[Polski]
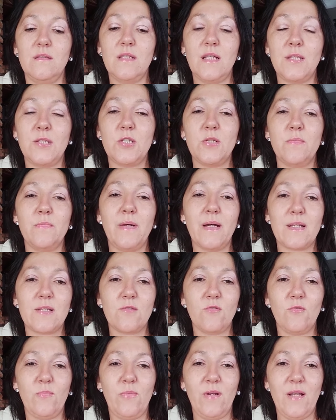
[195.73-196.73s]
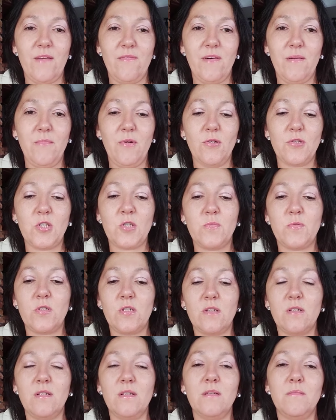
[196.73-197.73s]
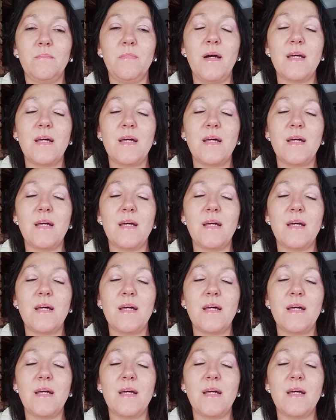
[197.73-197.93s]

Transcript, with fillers: y, nad czym bardzo ubolewam, chociaż przy,